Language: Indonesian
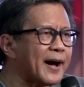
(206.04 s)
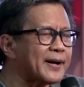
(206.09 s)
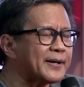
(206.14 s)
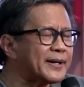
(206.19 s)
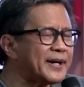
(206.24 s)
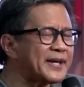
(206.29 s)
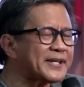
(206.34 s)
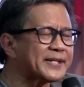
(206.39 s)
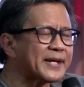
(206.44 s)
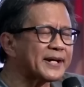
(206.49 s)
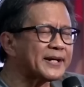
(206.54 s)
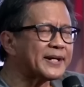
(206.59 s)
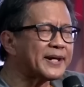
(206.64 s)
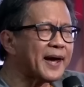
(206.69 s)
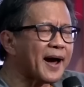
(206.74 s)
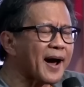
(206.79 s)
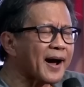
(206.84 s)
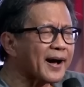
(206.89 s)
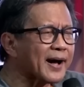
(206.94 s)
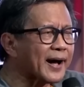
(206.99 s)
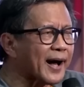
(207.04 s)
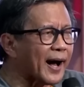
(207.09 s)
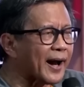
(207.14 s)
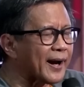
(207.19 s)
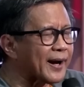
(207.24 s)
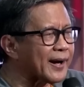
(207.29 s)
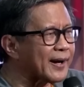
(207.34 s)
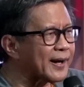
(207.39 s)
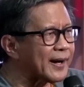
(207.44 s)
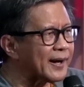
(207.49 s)
disediakan
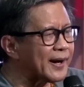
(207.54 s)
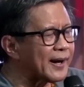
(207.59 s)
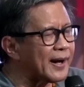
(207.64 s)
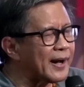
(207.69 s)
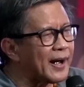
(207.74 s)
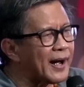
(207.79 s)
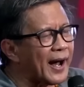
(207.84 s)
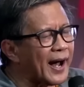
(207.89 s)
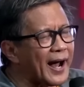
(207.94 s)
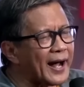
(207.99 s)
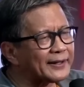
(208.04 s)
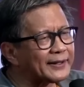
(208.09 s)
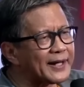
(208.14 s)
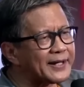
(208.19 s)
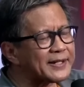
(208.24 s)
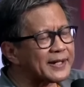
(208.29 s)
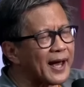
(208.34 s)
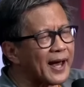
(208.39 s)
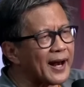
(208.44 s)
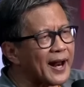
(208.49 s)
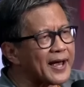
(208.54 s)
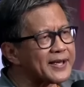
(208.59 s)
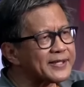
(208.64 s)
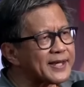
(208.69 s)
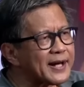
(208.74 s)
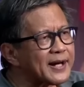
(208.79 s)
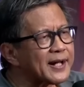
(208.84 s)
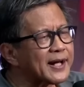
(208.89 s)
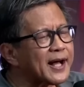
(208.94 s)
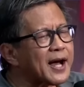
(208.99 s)
atas
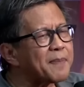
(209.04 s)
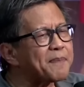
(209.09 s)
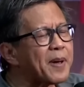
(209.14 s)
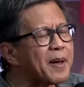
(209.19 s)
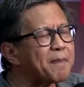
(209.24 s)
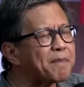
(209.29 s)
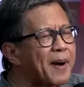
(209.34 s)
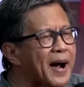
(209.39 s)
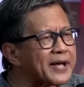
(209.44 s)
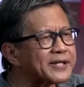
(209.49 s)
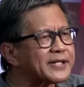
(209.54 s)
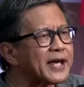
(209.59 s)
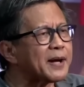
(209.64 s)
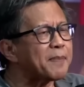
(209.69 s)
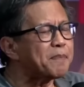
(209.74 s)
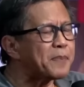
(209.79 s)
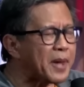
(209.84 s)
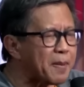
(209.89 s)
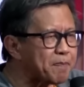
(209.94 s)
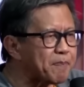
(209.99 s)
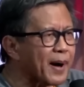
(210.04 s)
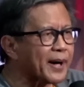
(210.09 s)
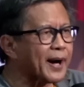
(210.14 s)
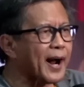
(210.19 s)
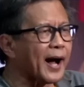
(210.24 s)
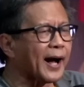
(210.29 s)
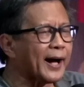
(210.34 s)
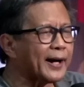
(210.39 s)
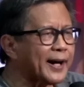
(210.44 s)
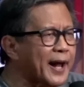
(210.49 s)
alasan kebebasan mimbar
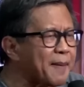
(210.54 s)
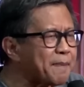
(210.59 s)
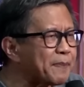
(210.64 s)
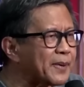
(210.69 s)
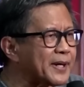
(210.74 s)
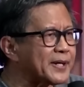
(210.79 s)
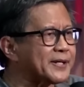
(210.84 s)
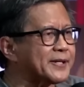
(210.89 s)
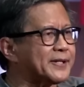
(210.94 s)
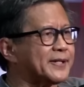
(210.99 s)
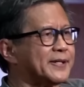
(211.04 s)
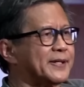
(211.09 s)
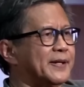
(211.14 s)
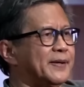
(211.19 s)
akademis.